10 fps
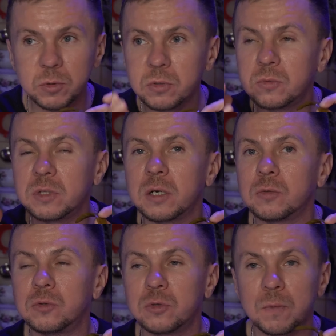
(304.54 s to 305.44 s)
потом вот
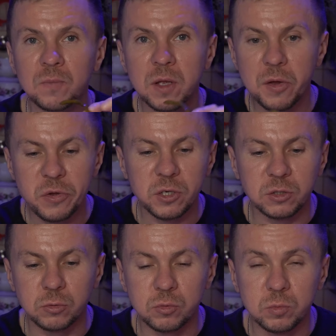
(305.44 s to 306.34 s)
так вот все. Я
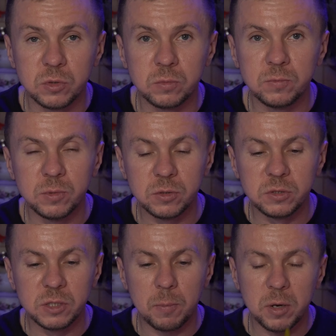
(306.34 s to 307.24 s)
же тут без, без
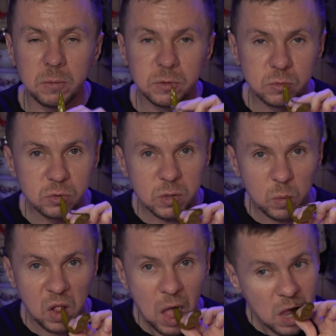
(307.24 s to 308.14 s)
запаха, без вкуса
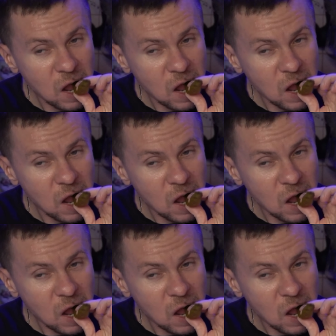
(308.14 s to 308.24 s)
был.